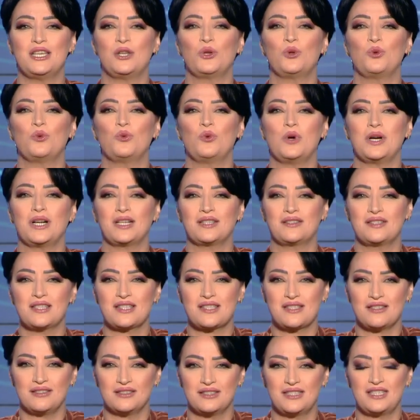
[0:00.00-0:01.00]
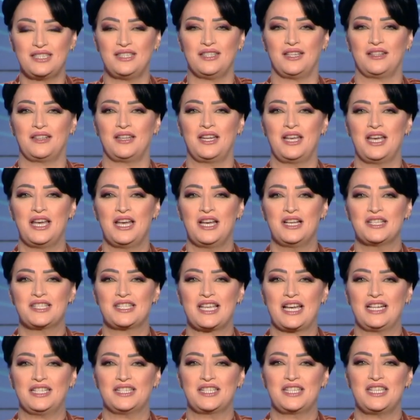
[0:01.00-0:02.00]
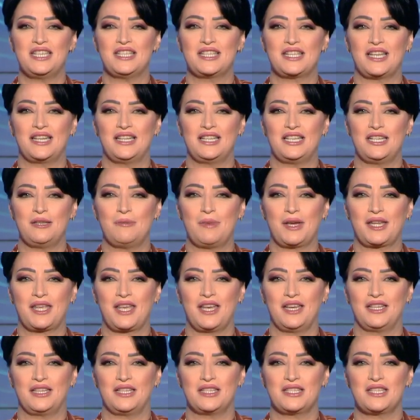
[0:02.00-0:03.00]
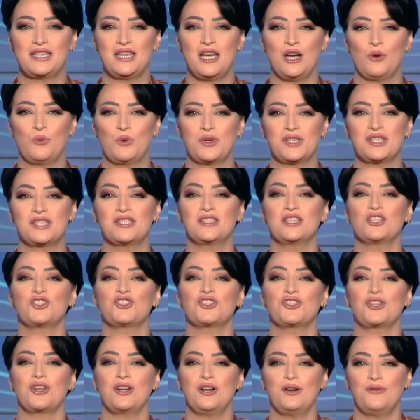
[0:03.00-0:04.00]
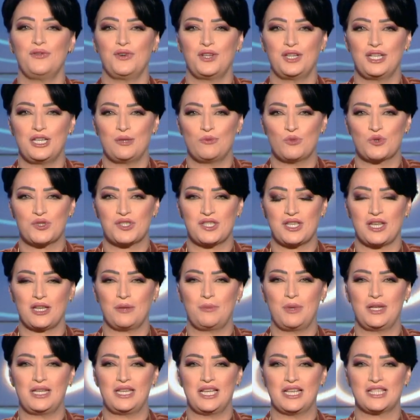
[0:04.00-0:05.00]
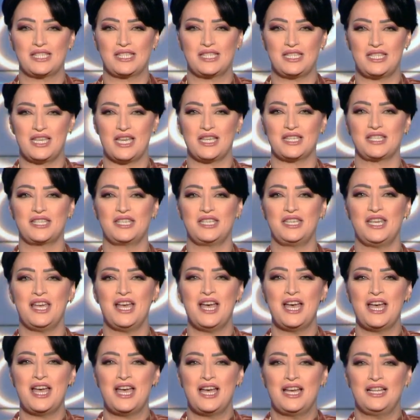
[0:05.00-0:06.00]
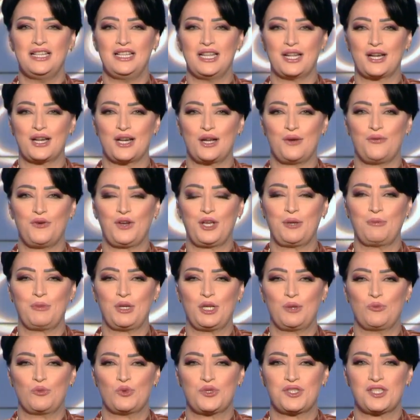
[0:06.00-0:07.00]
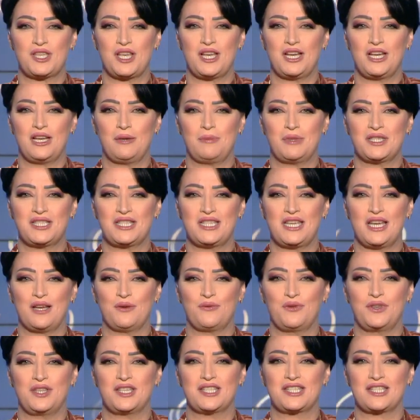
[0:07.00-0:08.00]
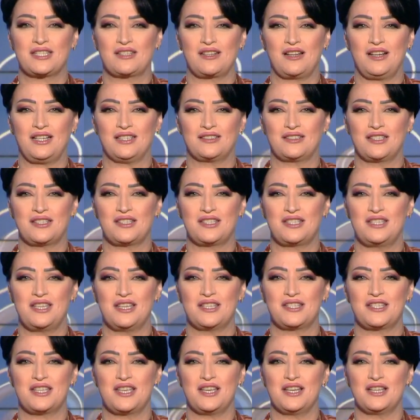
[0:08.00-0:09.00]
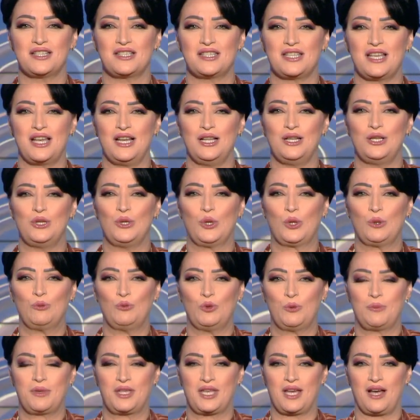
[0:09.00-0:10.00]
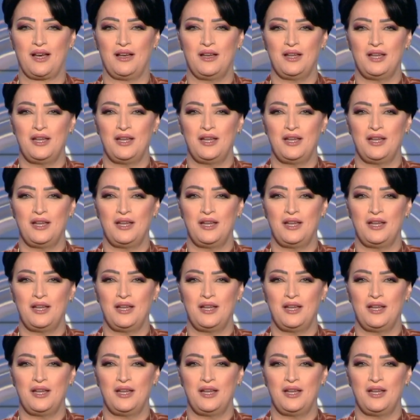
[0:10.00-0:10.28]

واقتصاديا تعزيزا لمكانتها واستشرافا لمستقبلها السياسي للرفع من مساهمتها في صناعة السياسات الجهات العمومية